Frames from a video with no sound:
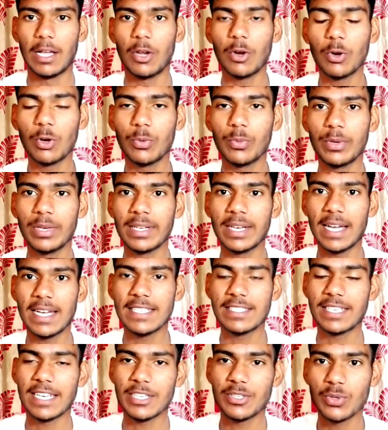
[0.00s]
हेलो गुड मॉर्निंग
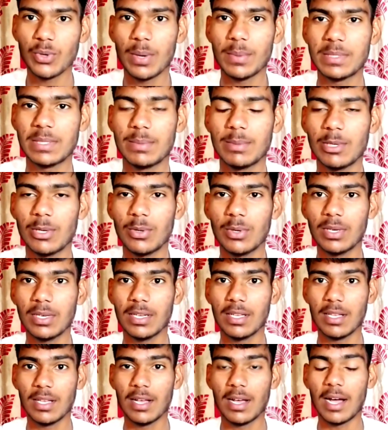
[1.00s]
गाइस कैसे हो आप सभी
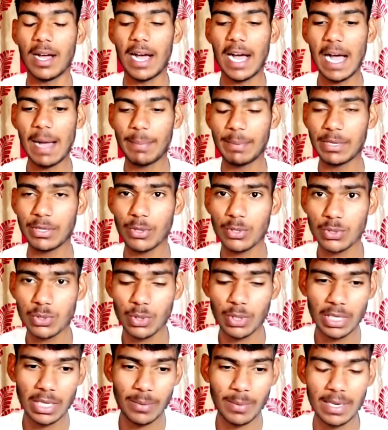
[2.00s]
लोग आपने
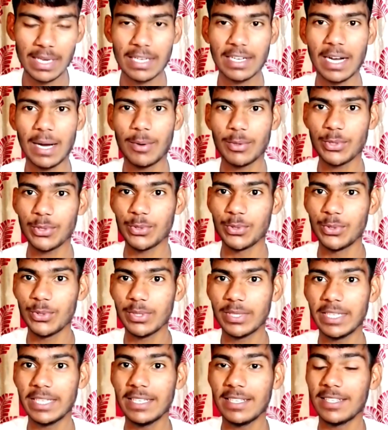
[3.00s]
दोस्तों ये वाली कहावत तो सुनी
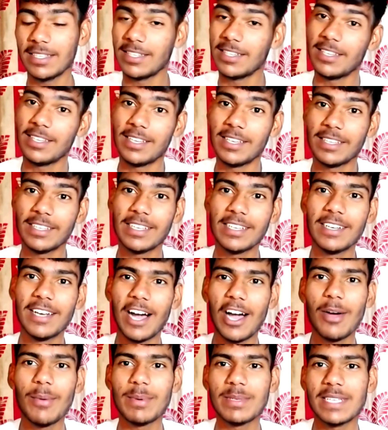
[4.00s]
होगी कि
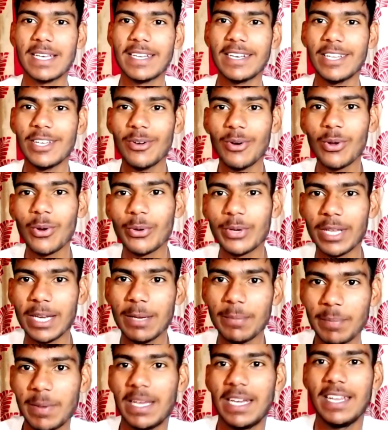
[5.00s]
गांव बसाने और
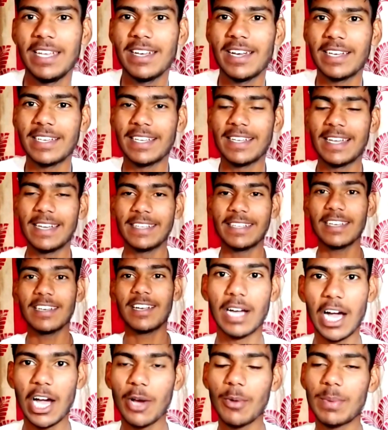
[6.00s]
लुटेरे पहले ही आगे यानी कि
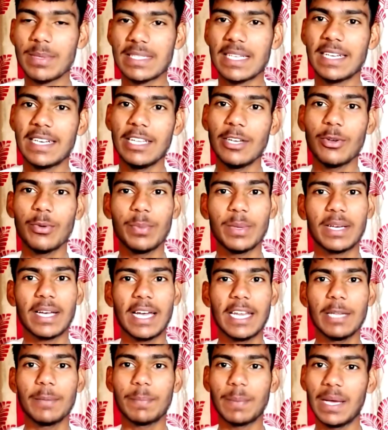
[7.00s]
गांव बसाने और
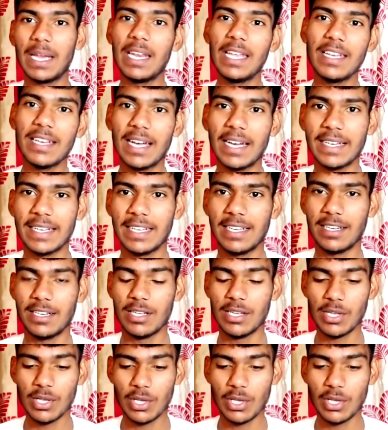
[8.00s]
भिखारी पहले ही आगे